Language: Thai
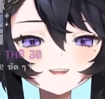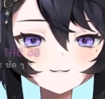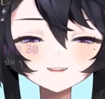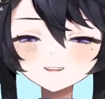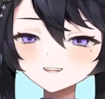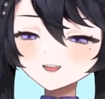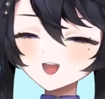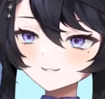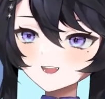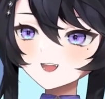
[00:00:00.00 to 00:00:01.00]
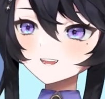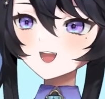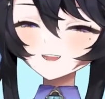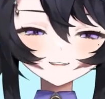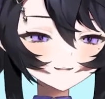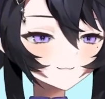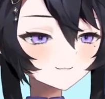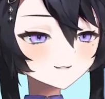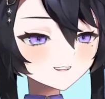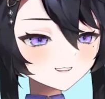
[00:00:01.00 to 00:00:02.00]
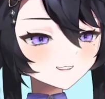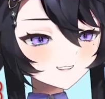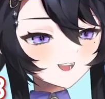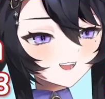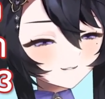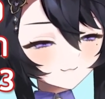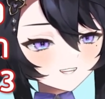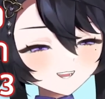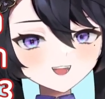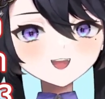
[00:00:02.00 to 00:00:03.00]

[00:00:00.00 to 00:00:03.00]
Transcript: คุณไทซื้อเกมนี้หรือยังเอ้ยเดี๋ยวผมจะซื้อเกมนี้นะ